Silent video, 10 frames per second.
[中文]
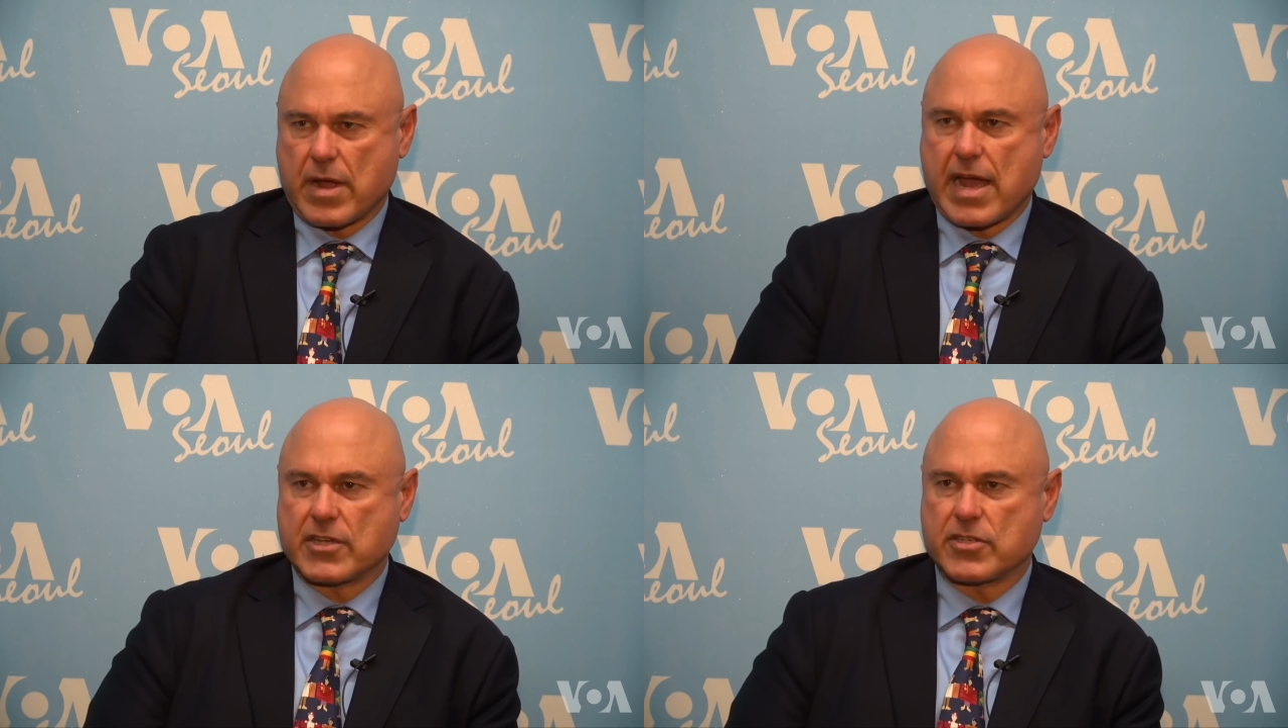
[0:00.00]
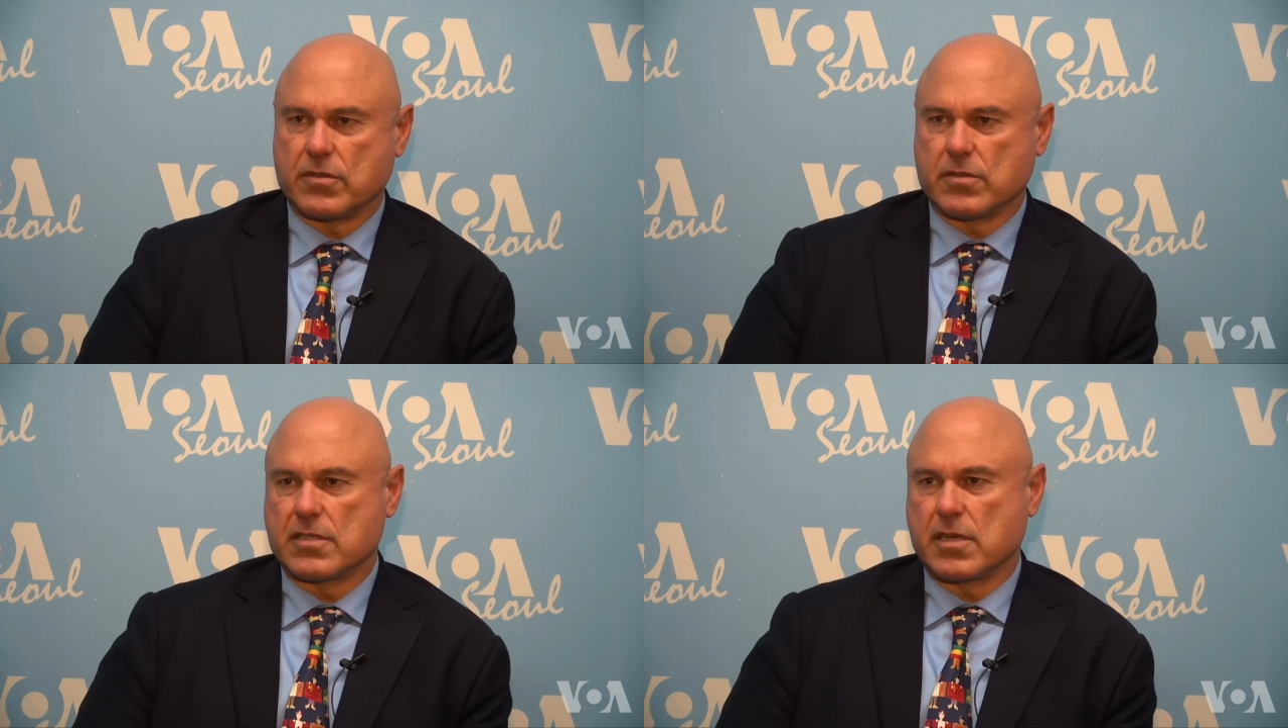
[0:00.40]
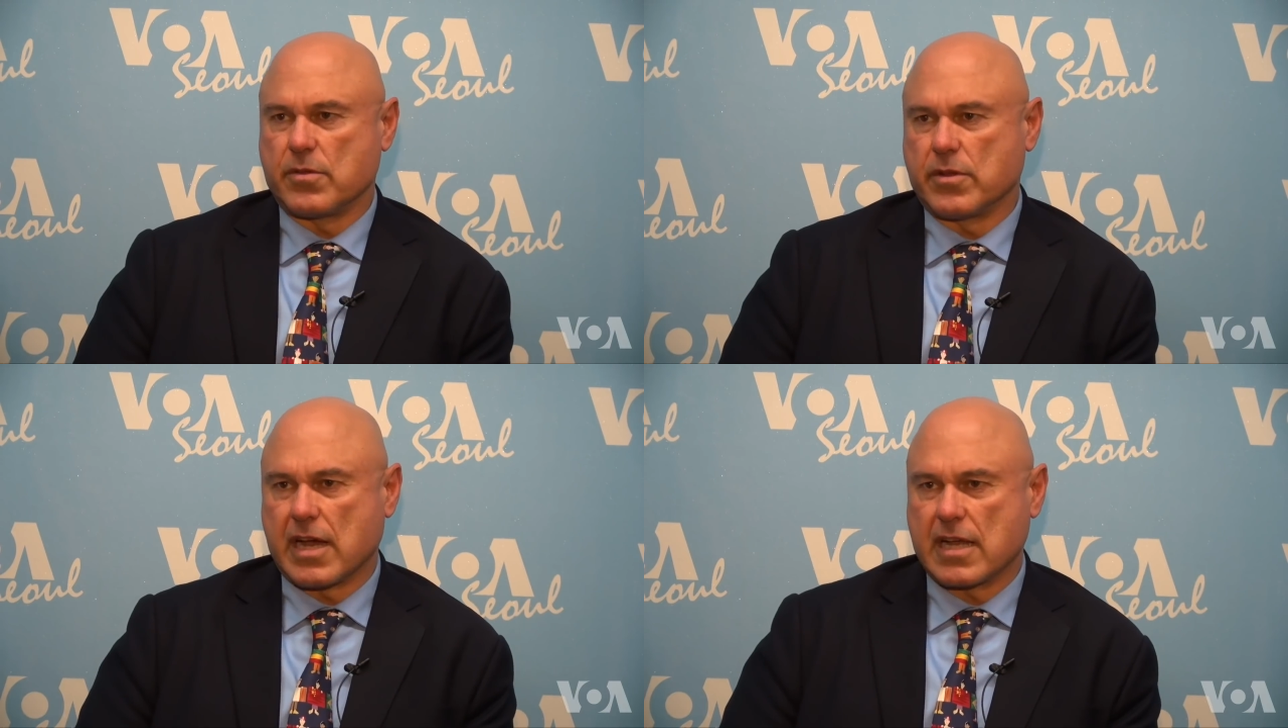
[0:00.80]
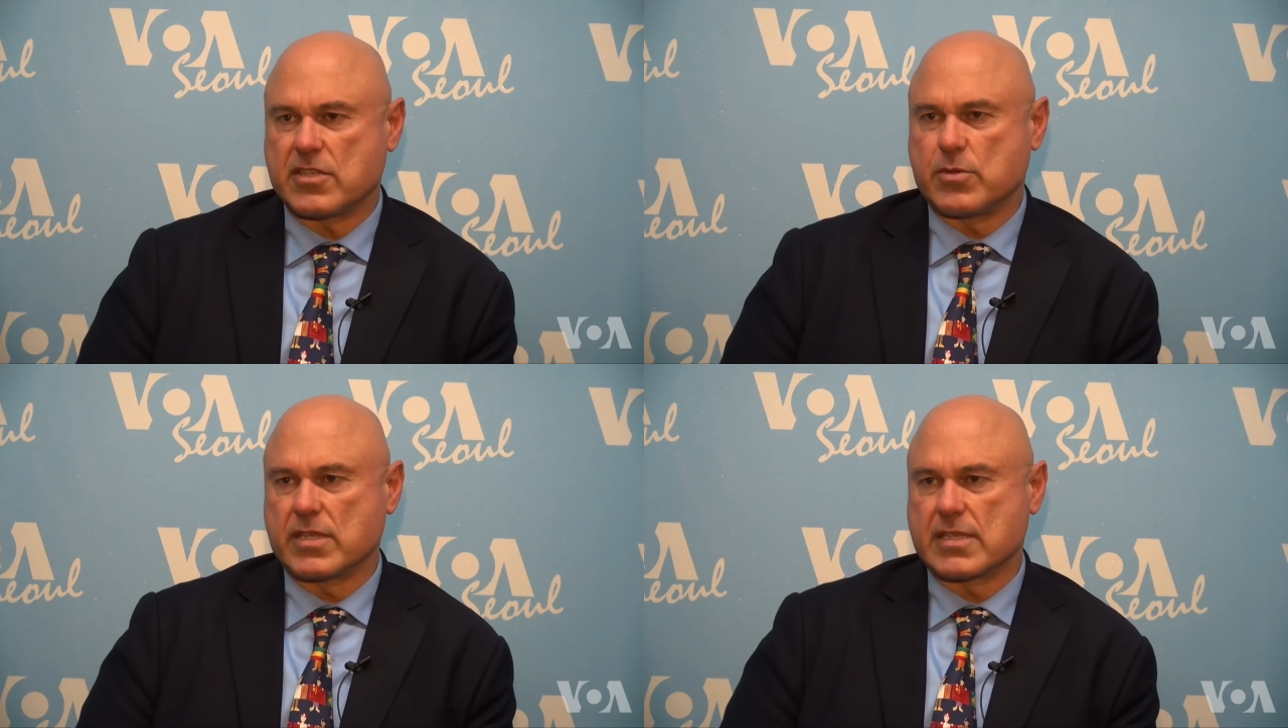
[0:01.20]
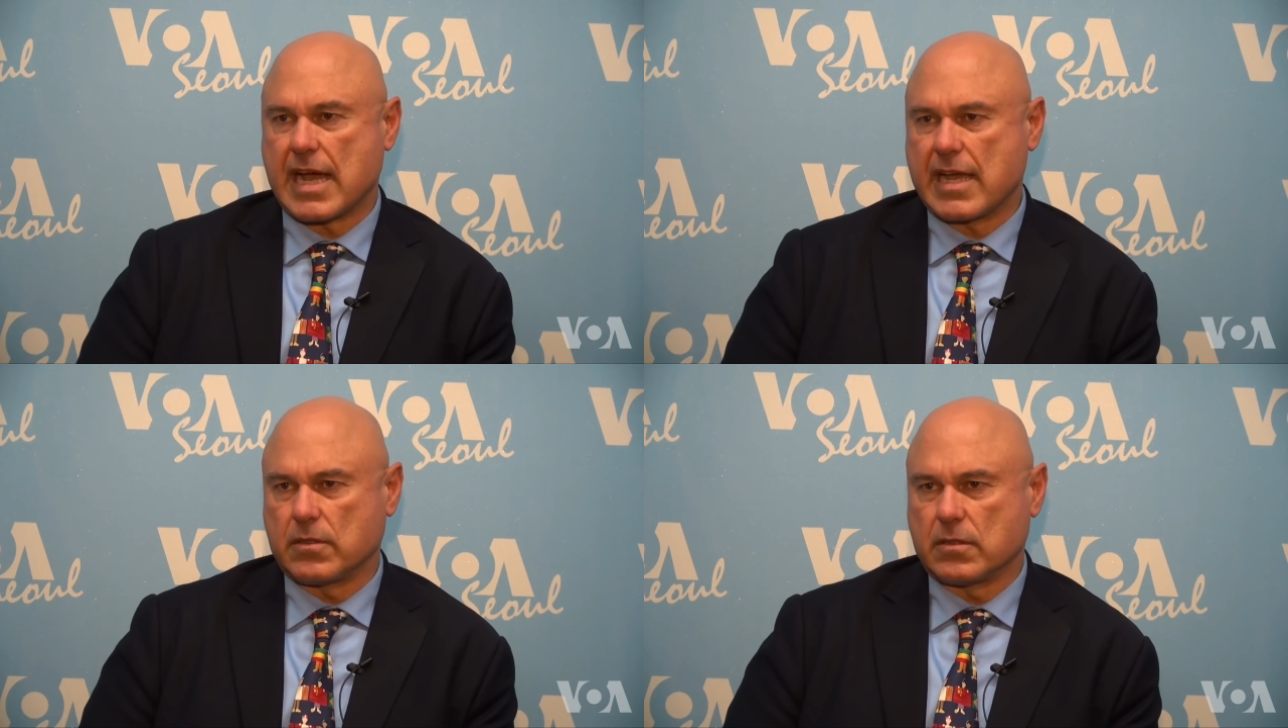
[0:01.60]
在朝核危机的阴影
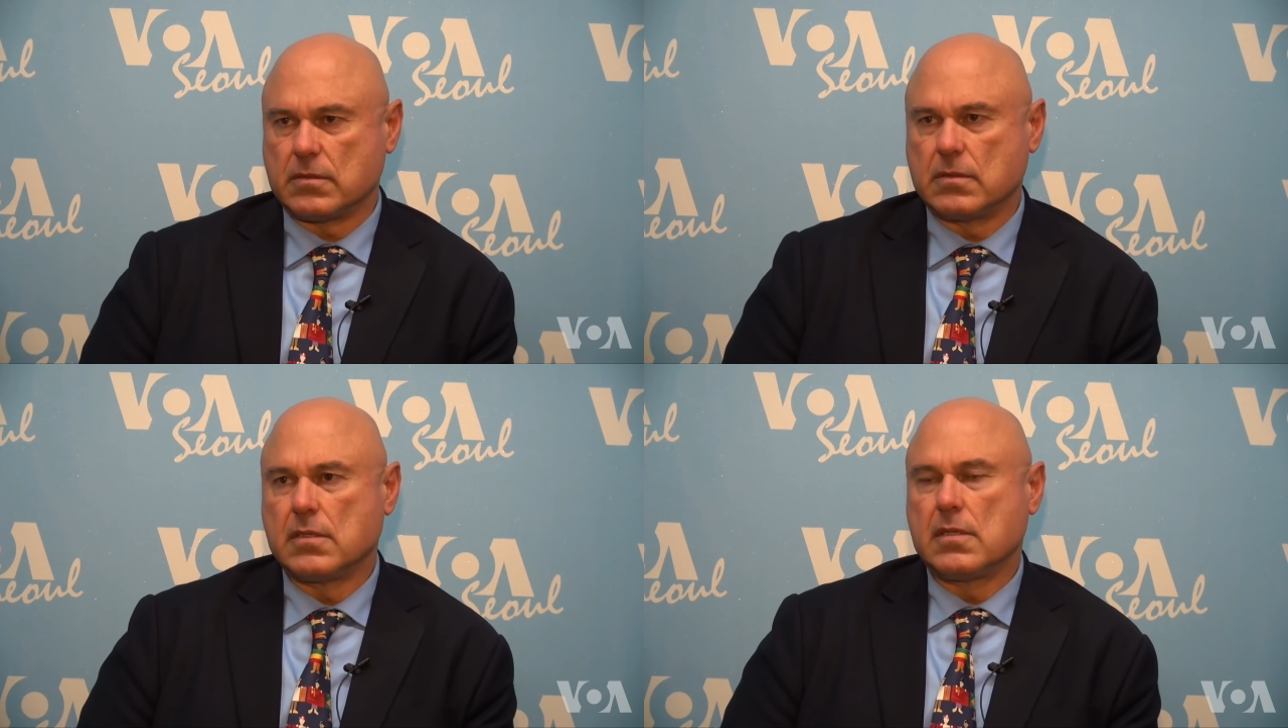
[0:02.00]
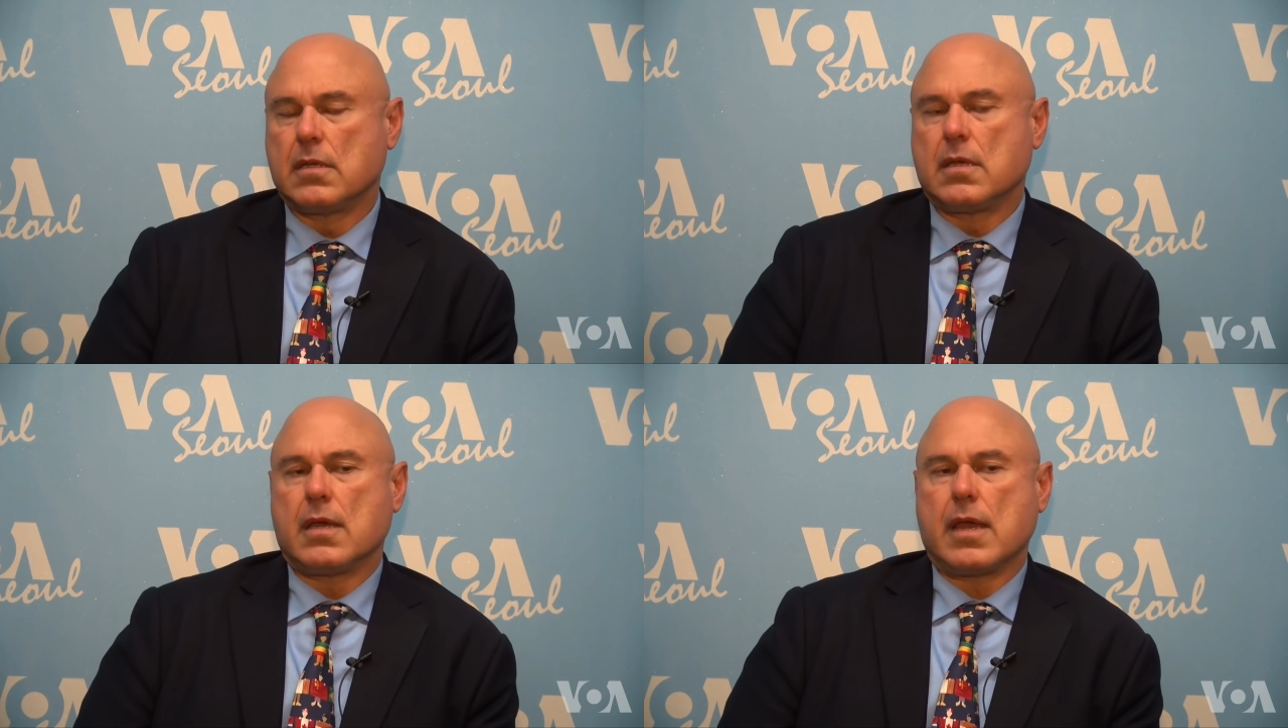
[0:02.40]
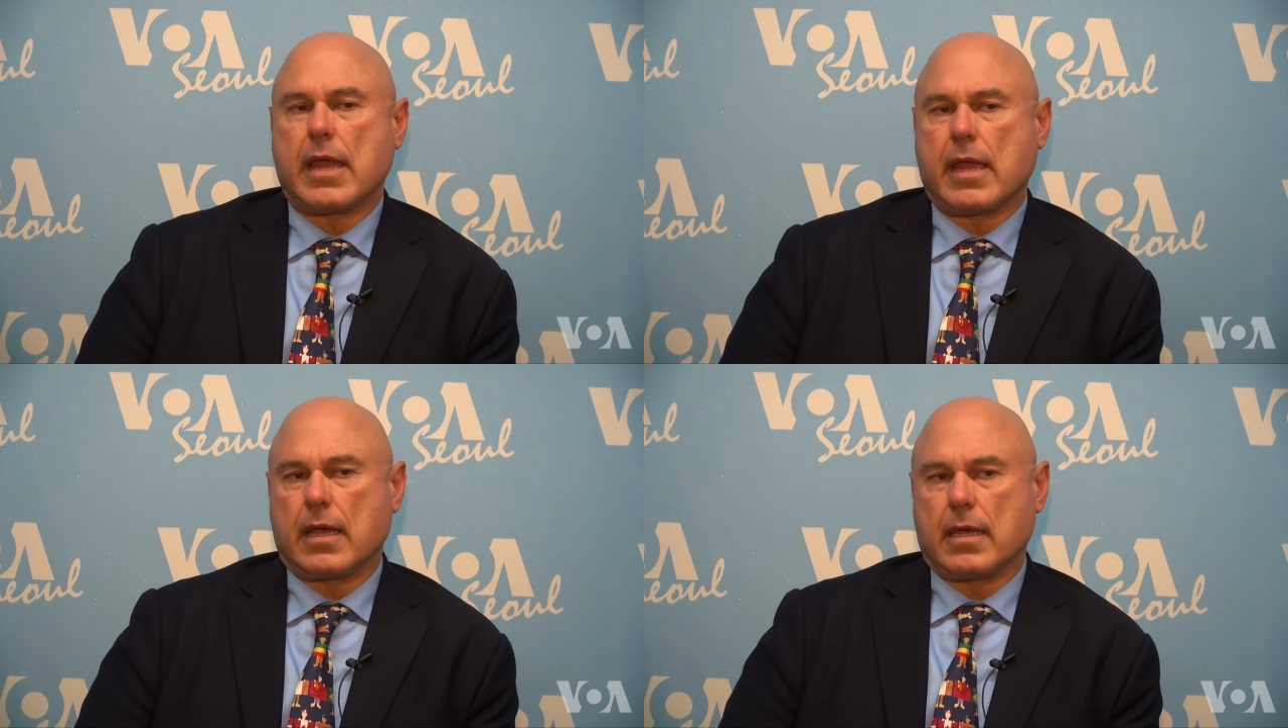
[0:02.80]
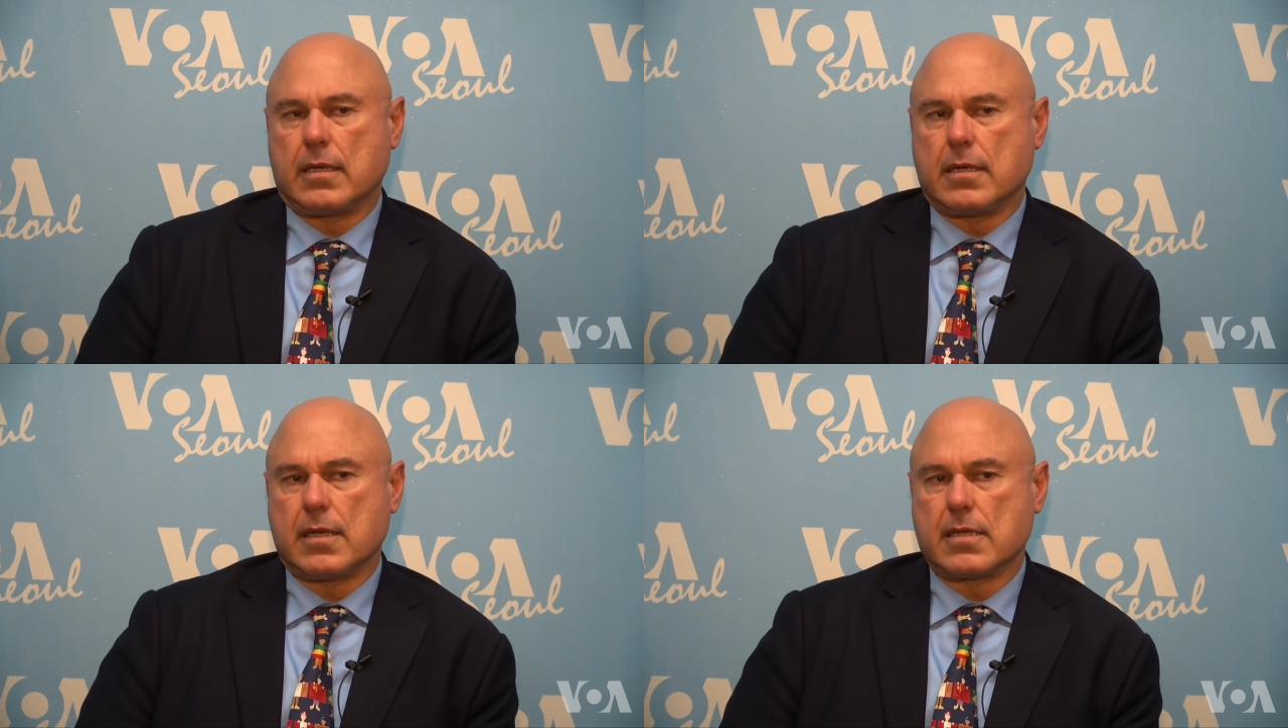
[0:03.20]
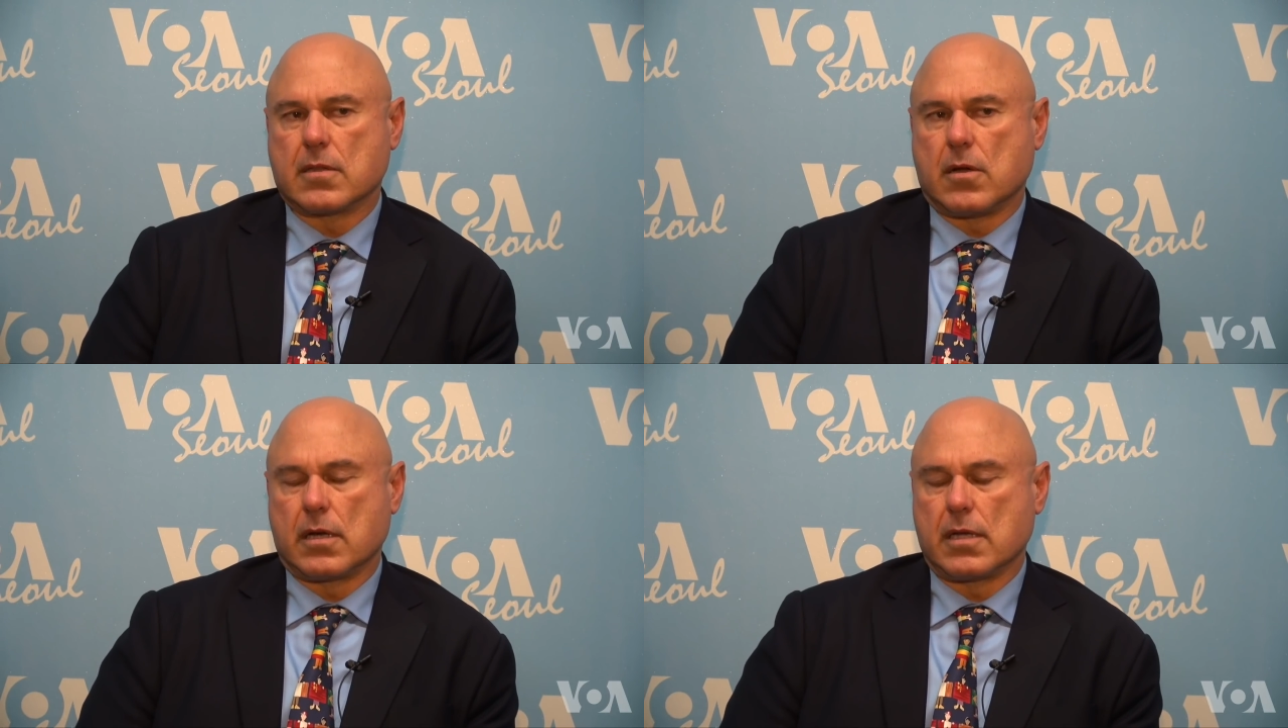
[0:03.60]
下，韩国人民照常过生
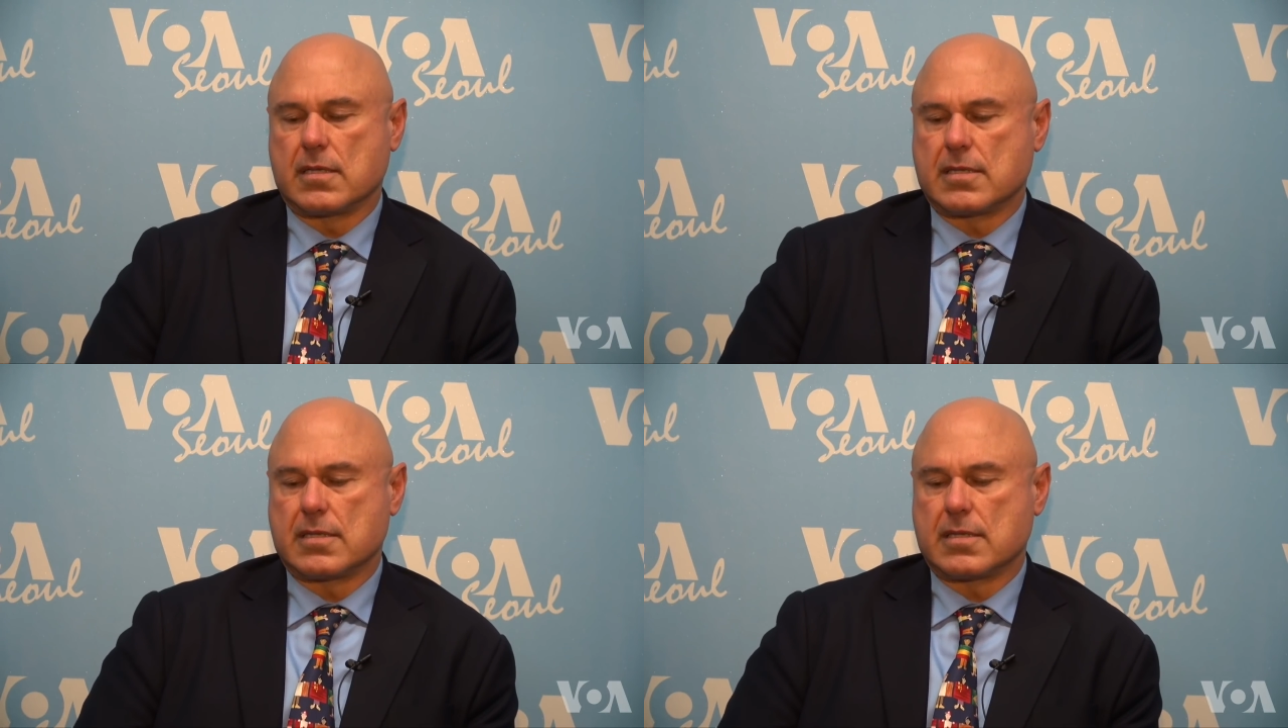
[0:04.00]
活。